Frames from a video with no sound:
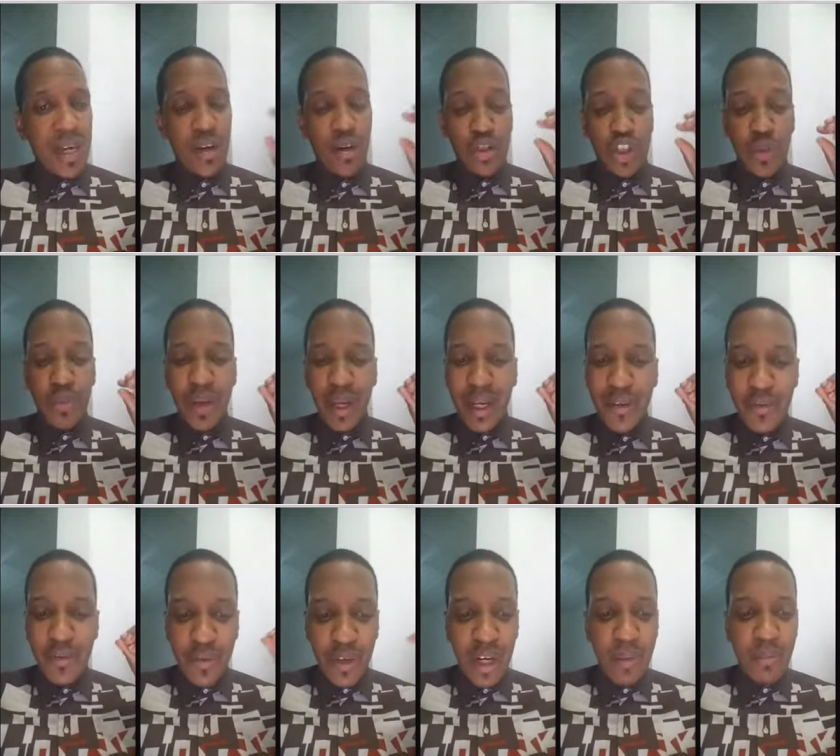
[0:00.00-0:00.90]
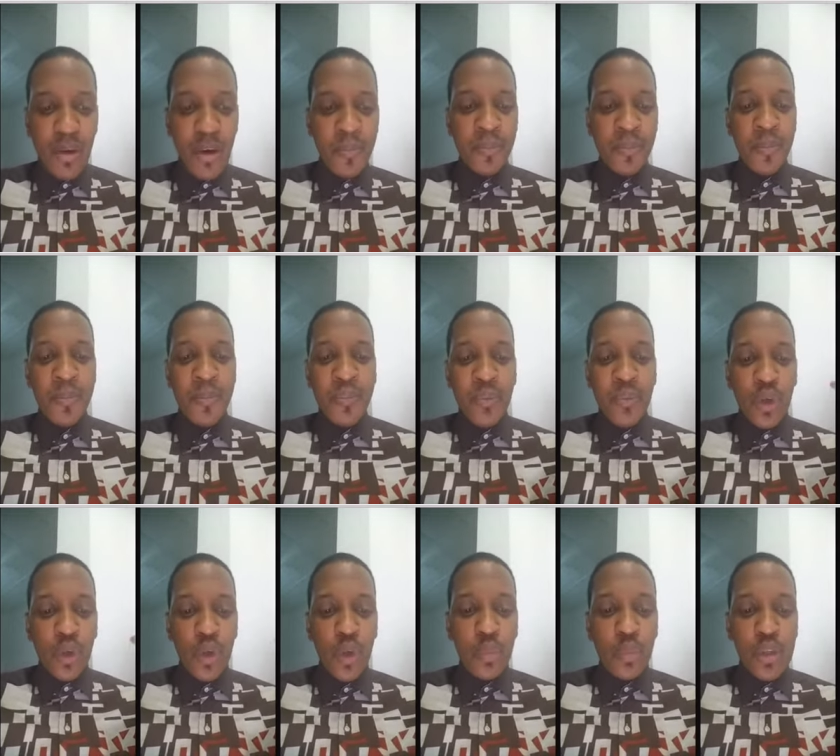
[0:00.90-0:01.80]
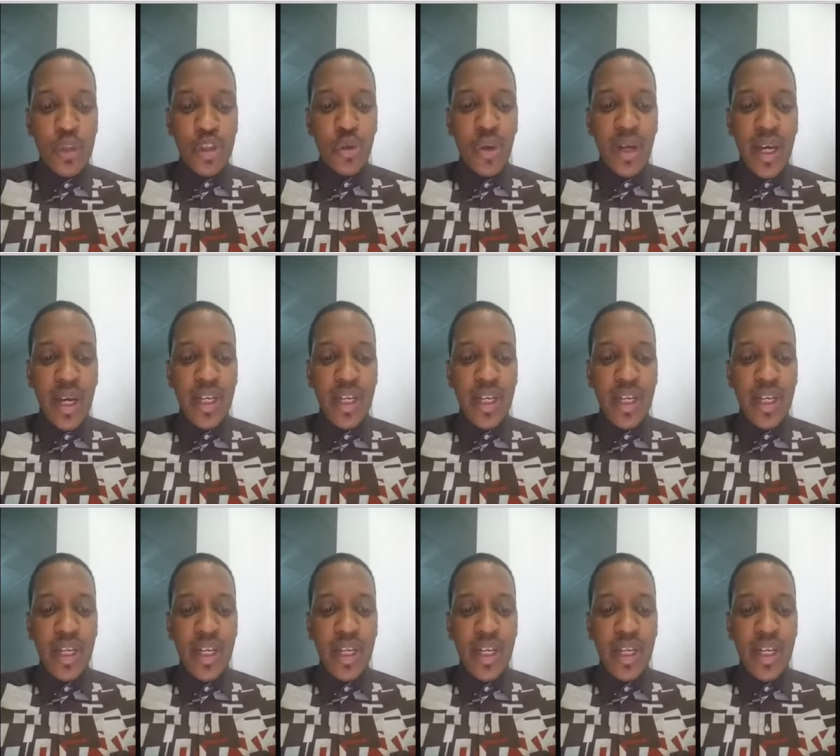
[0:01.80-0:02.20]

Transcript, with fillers: Alors j'aimerais vraiment que nous puissions